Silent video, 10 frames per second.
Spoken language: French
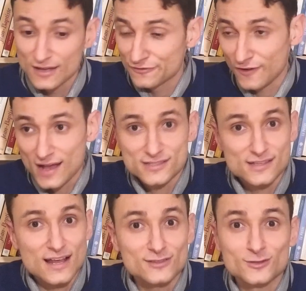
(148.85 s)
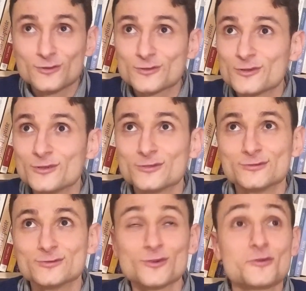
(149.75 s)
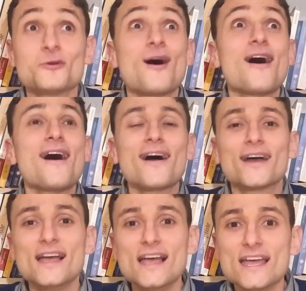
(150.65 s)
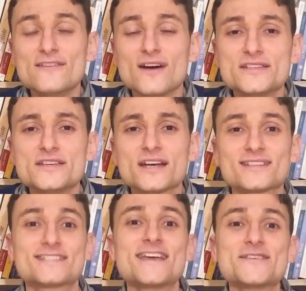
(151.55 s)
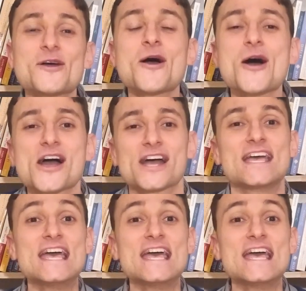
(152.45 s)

face à tant de, gloire, il va dire, Seigneur,